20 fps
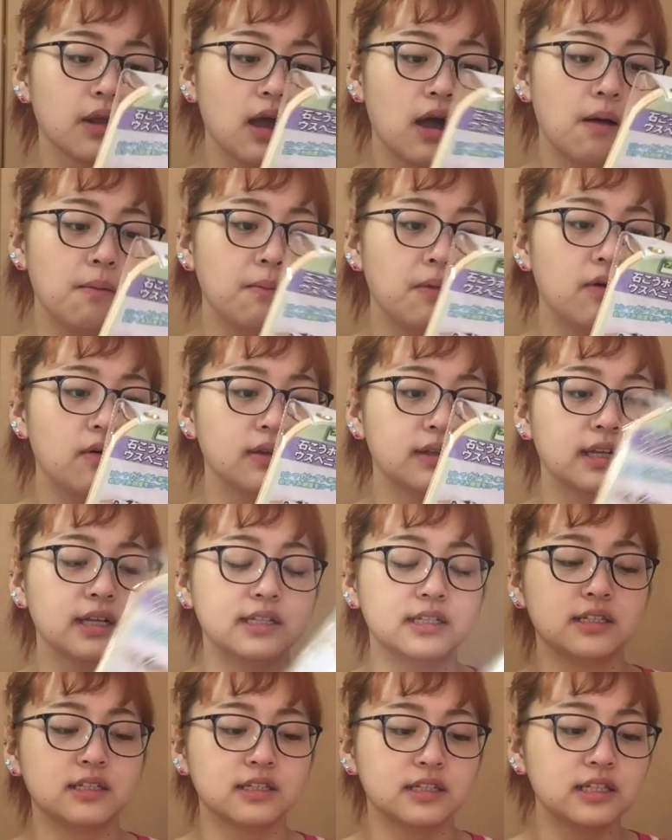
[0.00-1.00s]
あんま
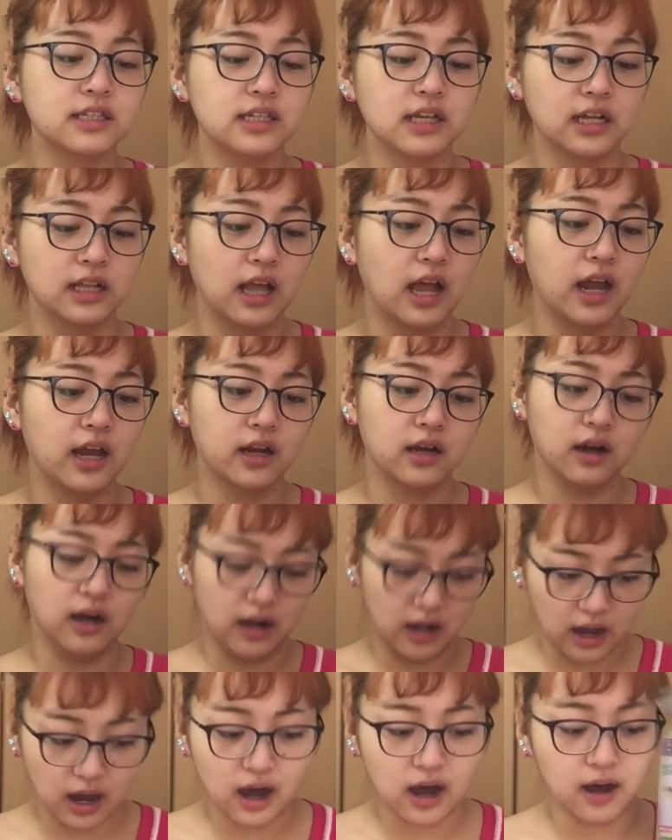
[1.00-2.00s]
私好きじゃないか
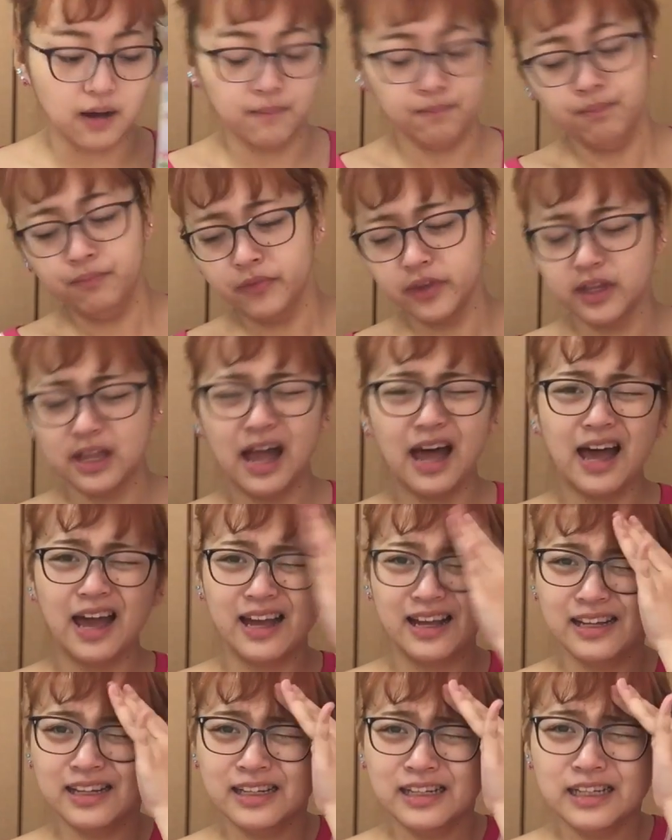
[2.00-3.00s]
ら。痛い、
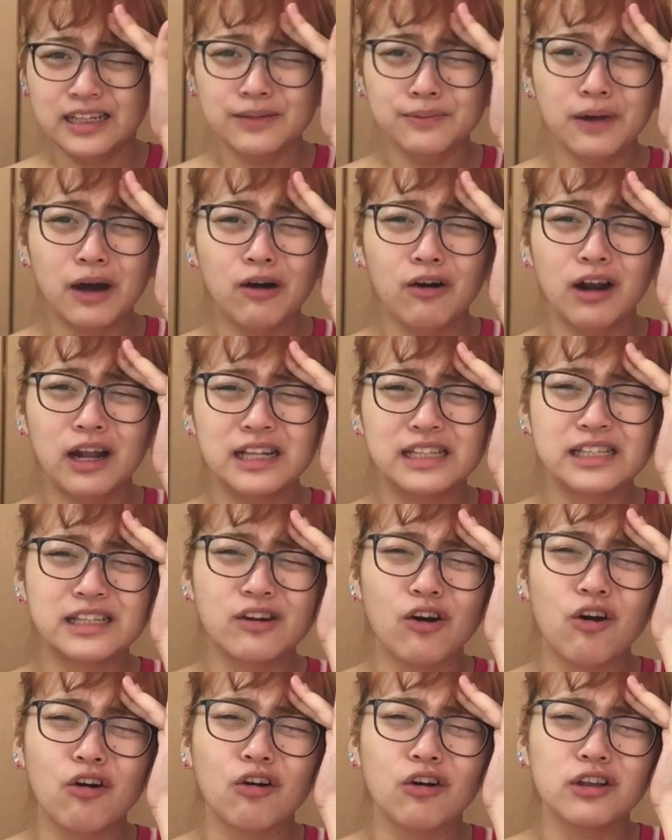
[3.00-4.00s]
今ほら事
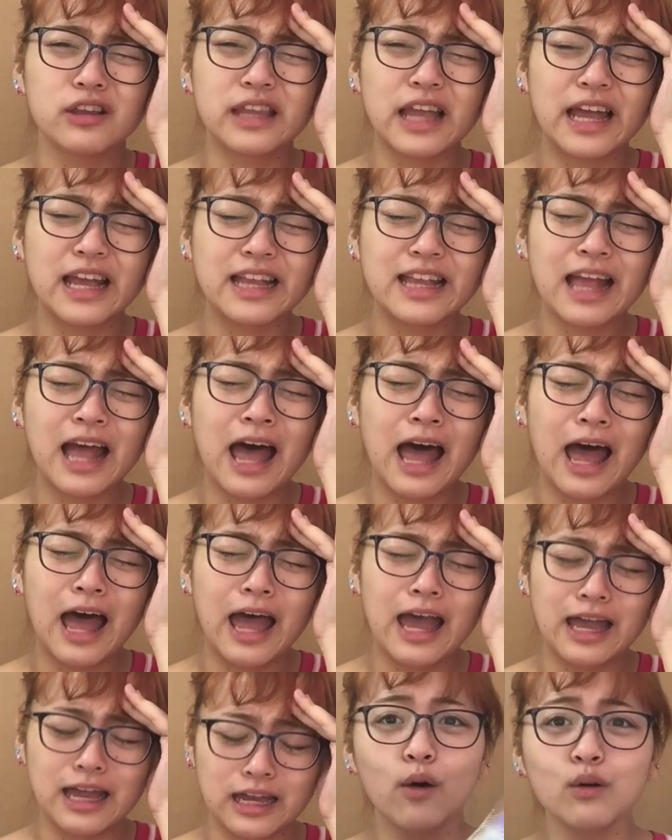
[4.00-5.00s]
故起こった、痛い。
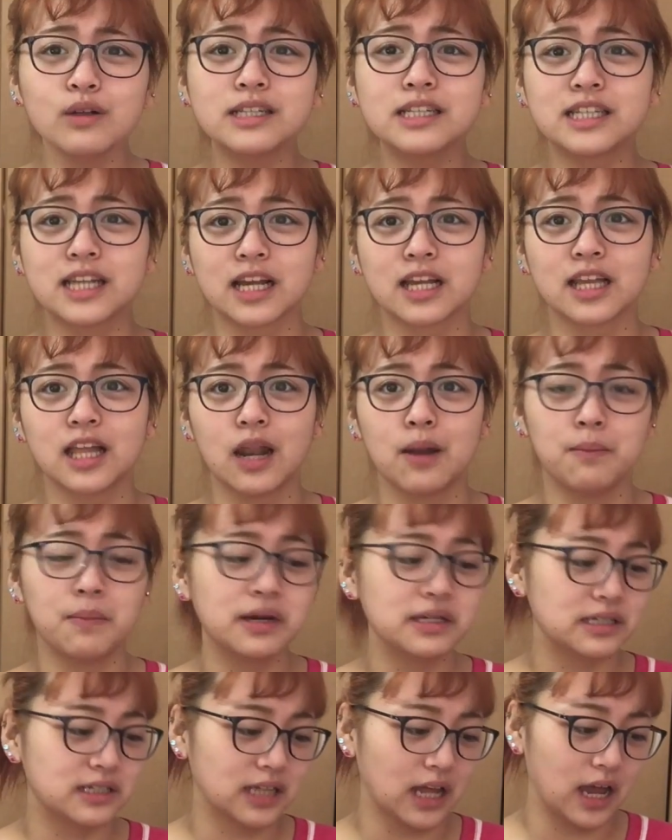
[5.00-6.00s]
落ちてきたら
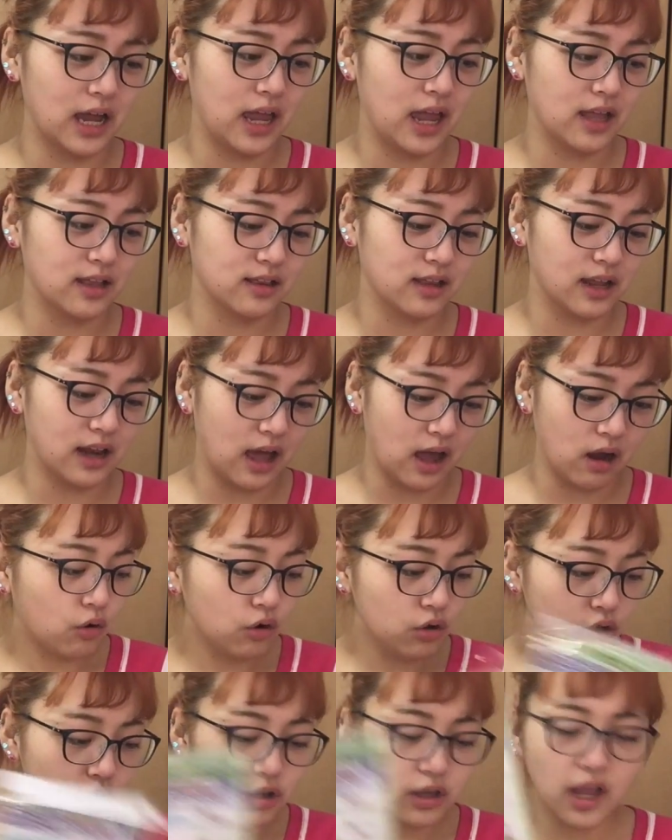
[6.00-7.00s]
マジ大変だな。
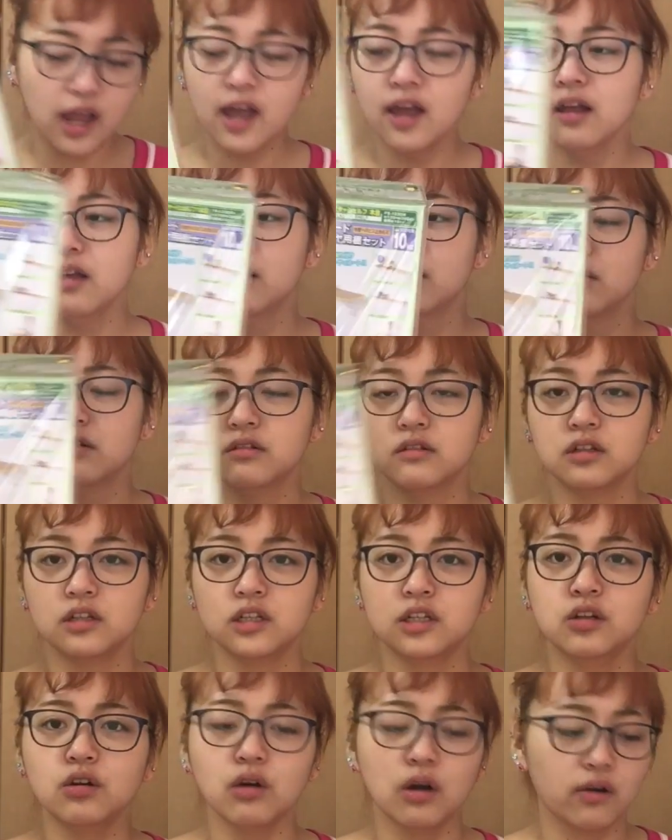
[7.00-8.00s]
このね
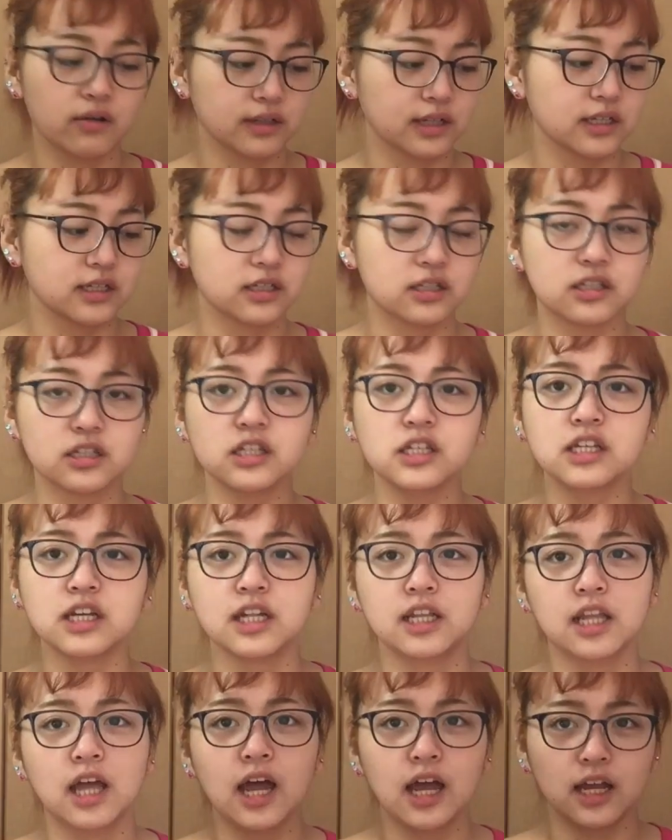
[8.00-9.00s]
色が私好き
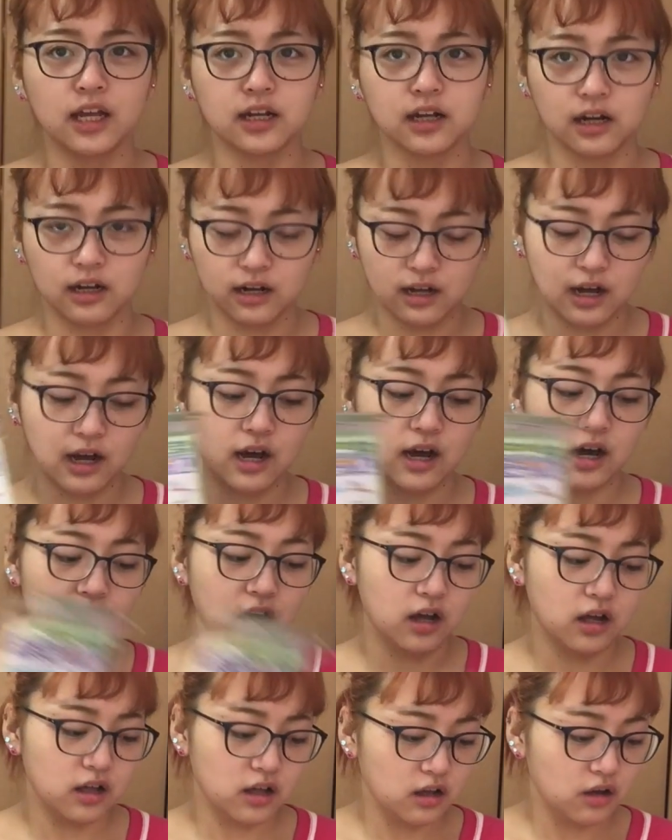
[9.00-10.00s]
じゃないか
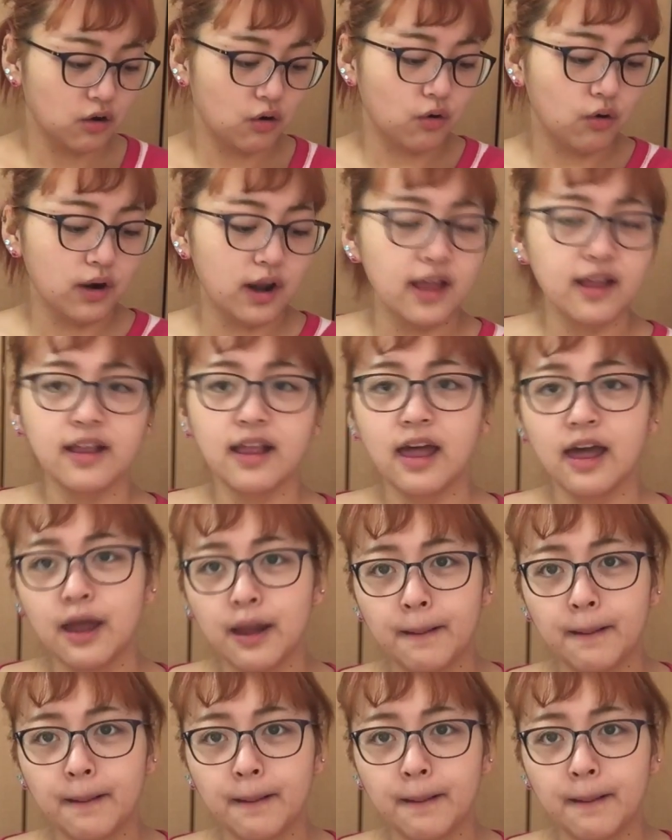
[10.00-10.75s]
ら、これで